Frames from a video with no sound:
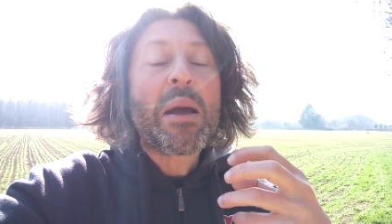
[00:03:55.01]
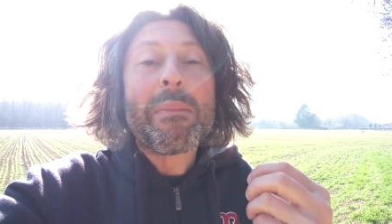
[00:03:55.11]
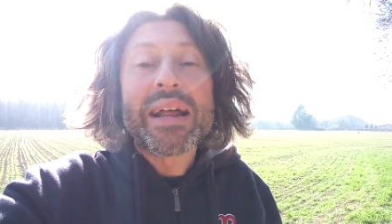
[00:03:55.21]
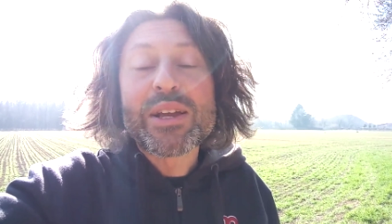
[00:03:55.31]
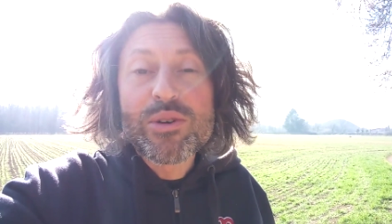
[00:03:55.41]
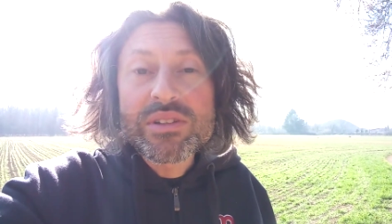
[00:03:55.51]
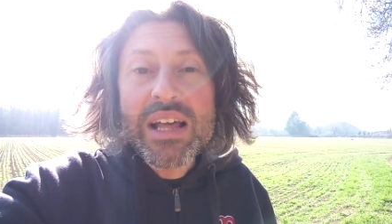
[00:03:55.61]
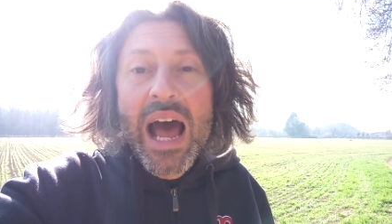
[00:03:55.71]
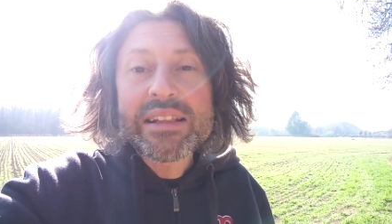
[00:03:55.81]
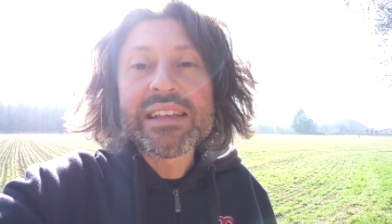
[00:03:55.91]
ma
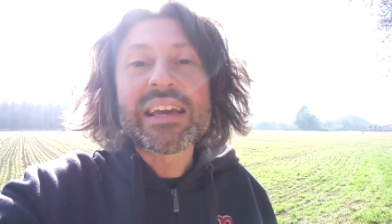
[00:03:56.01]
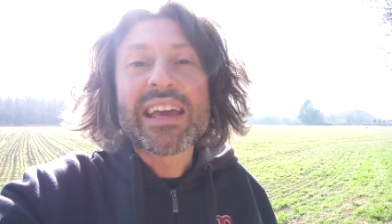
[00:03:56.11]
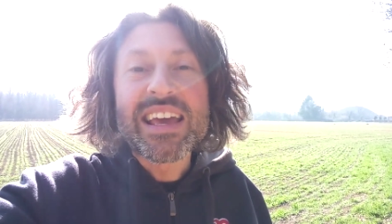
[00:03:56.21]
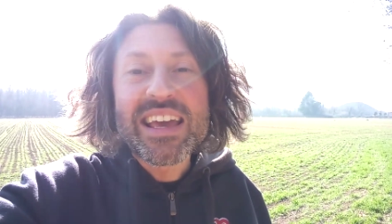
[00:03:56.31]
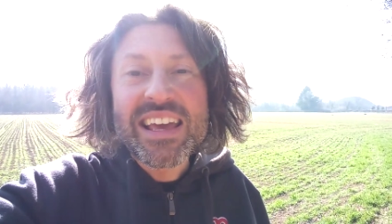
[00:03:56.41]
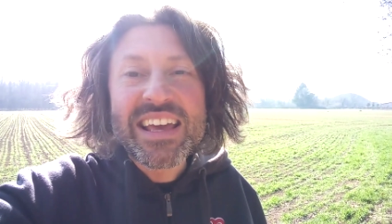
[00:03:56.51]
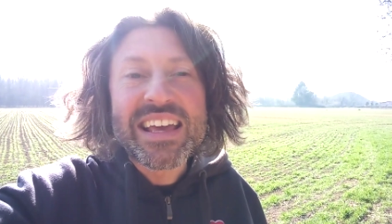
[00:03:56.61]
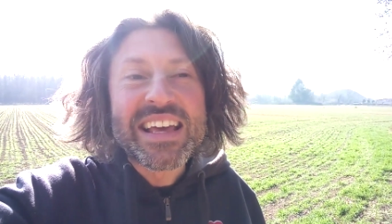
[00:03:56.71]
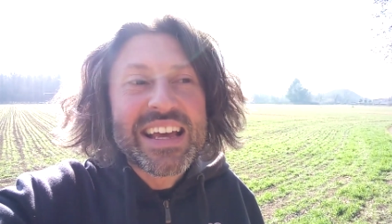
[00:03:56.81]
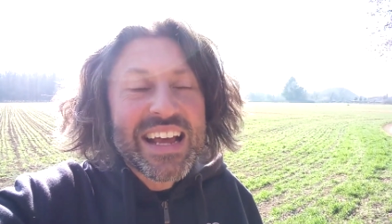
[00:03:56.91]
ricordate
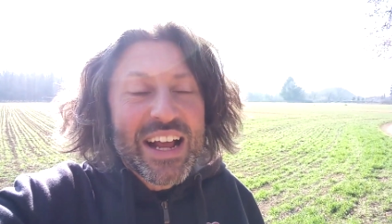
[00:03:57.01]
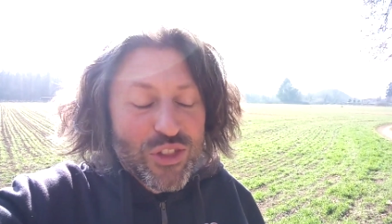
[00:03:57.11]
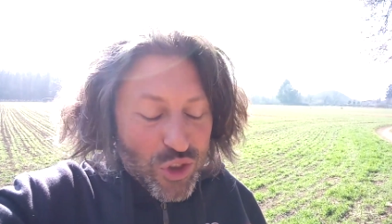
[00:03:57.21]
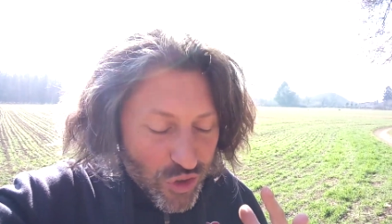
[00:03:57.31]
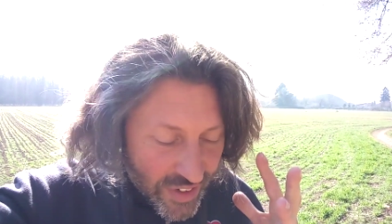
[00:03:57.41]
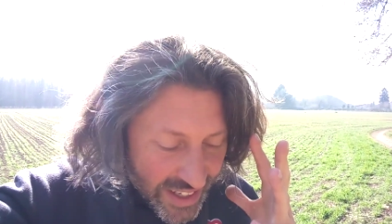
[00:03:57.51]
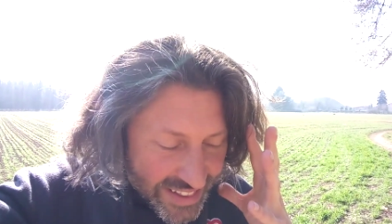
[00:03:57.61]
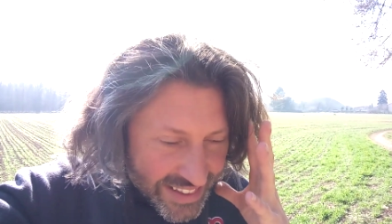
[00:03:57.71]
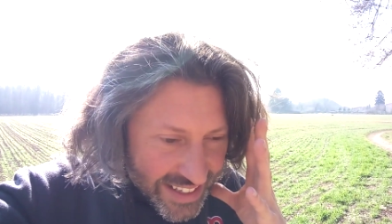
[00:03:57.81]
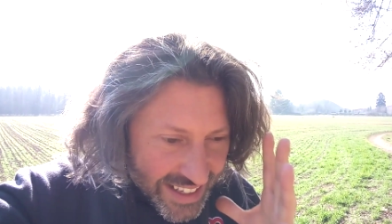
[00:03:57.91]
che
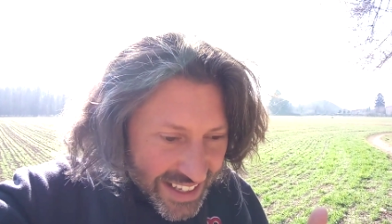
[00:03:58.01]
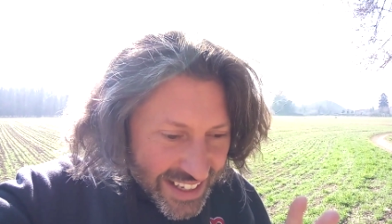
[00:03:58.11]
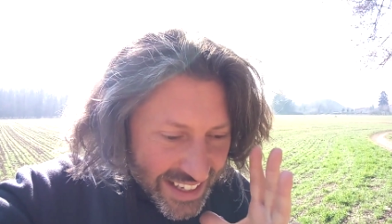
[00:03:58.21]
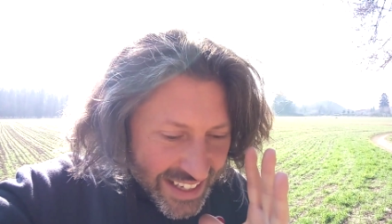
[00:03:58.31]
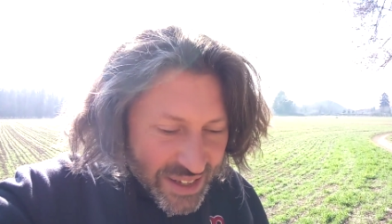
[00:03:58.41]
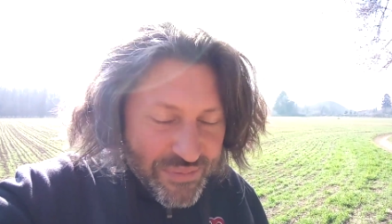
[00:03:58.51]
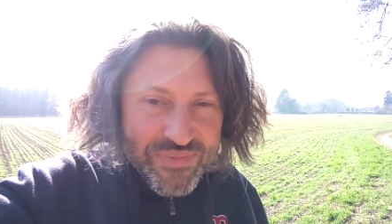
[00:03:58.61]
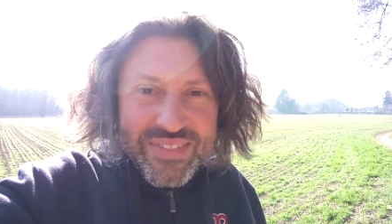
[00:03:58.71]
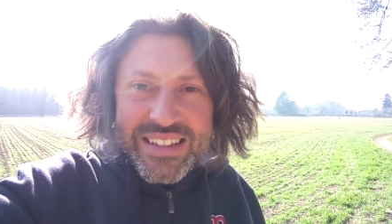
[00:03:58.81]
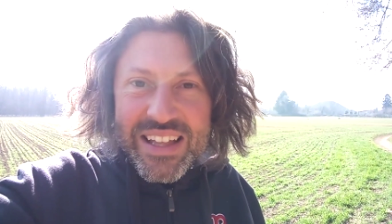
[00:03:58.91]
dovete
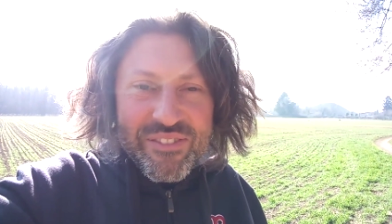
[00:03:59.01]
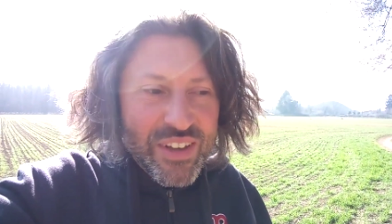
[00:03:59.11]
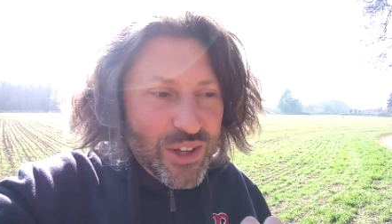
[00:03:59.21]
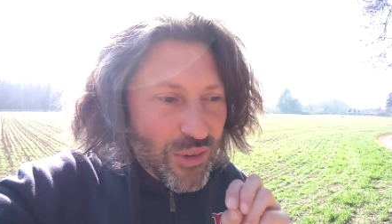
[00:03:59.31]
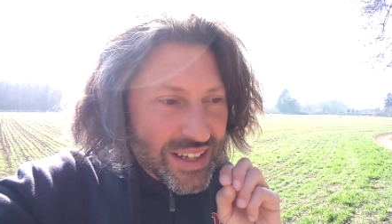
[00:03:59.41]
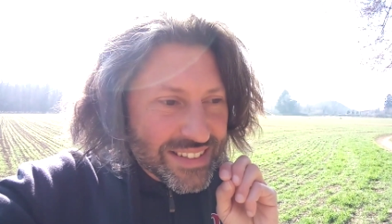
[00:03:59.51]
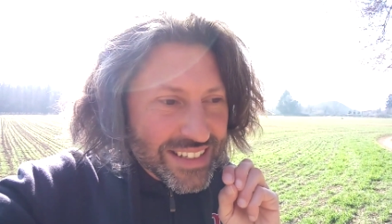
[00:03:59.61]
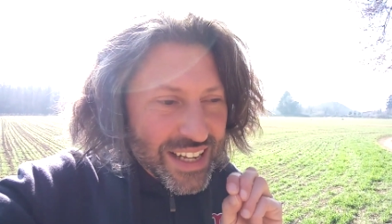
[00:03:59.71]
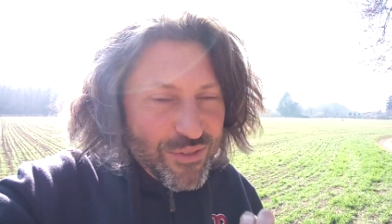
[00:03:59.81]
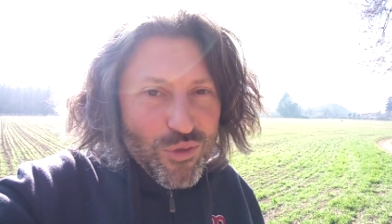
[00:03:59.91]
davvero
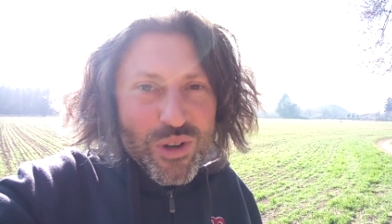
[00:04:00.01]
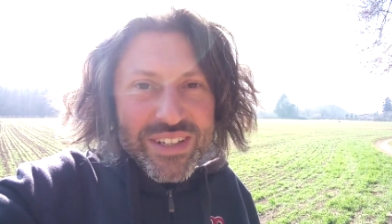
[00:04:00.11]
essere voi